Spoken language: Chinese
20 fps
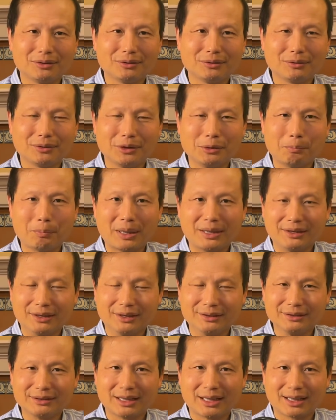会被
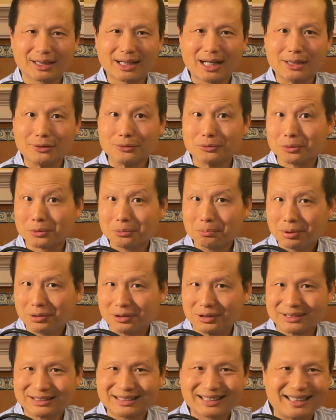人家看出
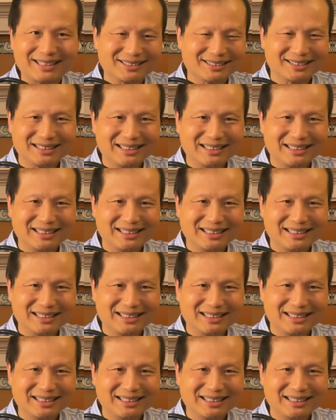破绽，